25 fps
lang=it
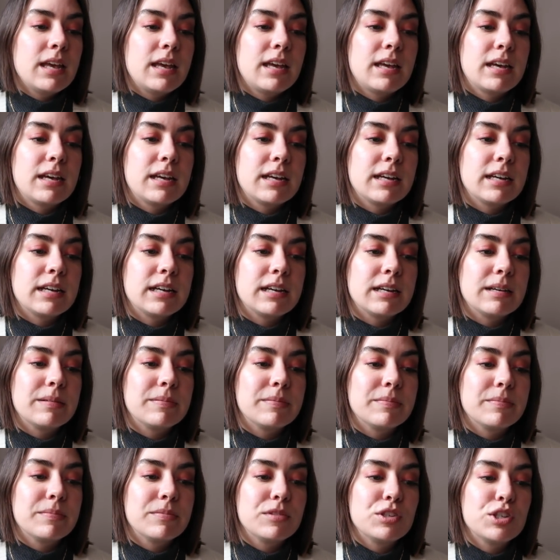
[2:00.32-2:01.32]

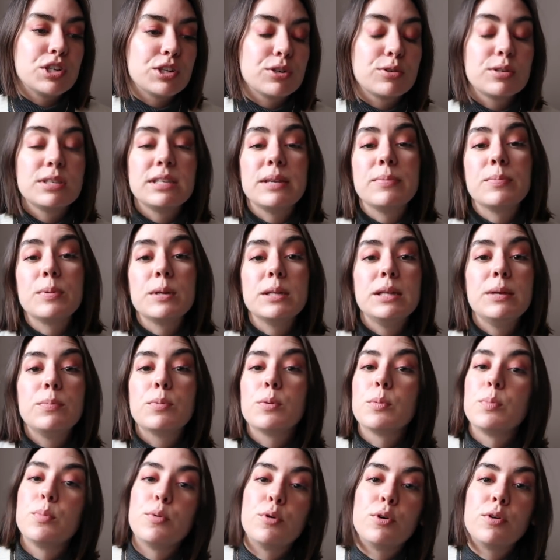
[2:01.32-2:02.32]
Ehm, cerco sempre di
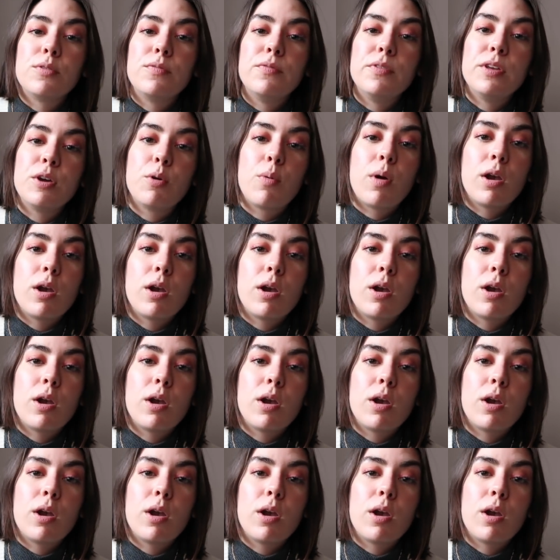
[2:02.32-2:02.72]
proporvi